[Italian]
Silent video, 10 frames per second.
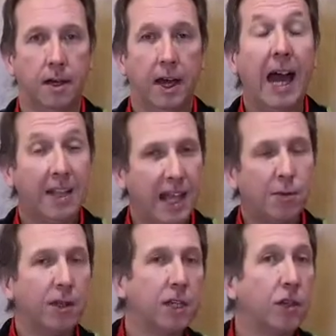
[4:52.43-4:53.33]
Andiamo
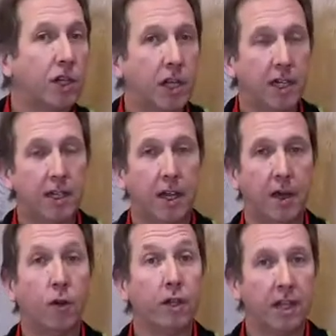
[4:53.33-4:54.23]
adesso a scendere
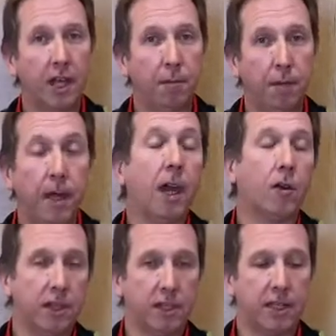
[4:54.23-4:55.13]
con i tempi e con
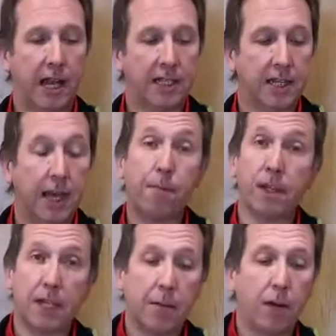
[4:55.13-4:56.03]
le distanze e passiamo